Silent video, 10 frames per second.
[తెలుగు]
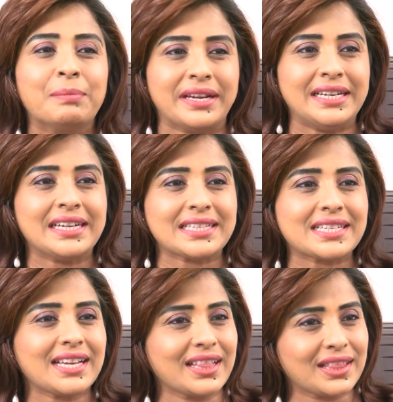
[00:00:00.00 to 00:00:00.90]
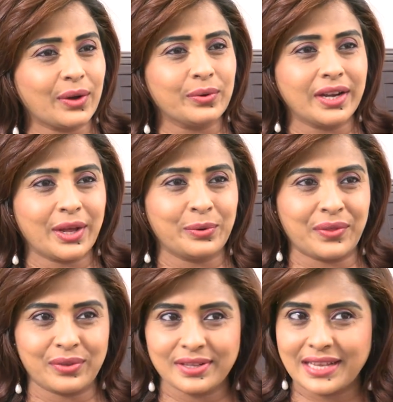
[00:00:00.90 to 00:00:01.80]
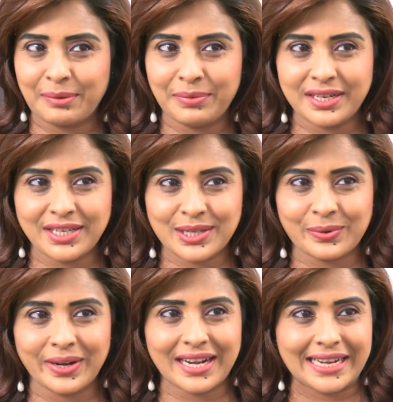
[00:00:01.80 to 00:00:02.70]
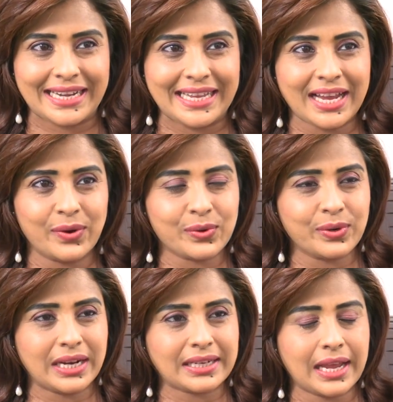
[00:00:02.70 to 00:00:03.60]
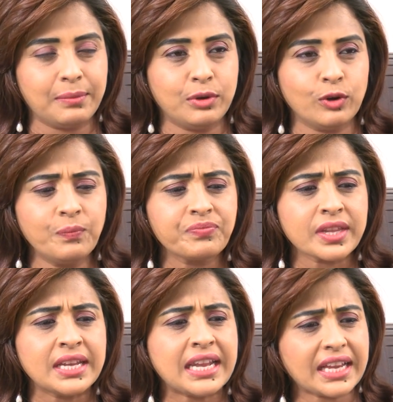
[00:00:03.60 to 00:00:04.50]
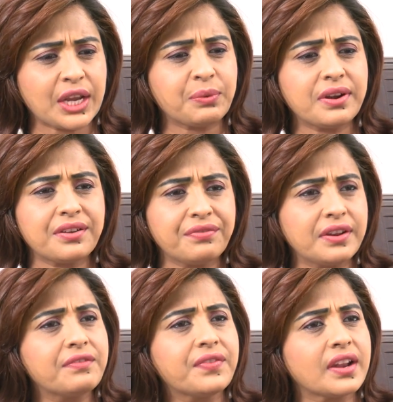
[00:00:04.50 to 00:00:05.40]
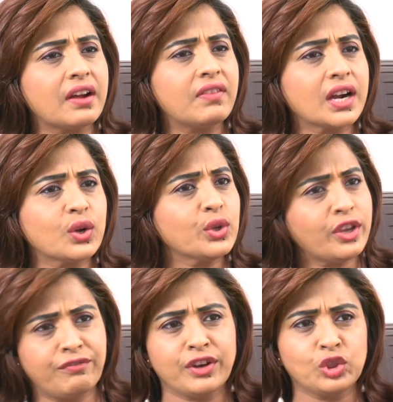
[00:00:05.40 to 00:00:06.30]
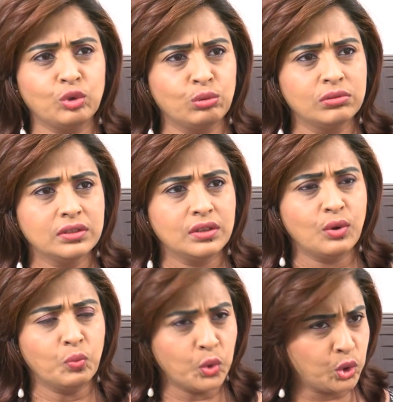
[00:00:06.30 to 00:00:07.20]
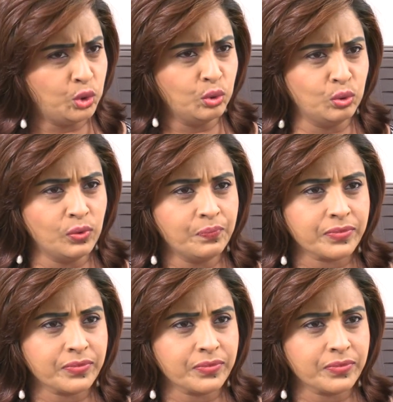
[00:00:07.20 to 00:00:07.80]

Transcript: మన ఇండస్ట్రీ అంతా ఉన్నారు అందరూ సెలబ్రేట్ చేసుకోవడానికి రెడీగా ఉంటున్న టైంలో నాకు ఎటువంటి ఫిల్మ్ఫేర్ అవార్డులు ఇవ్వద్దు వద్దు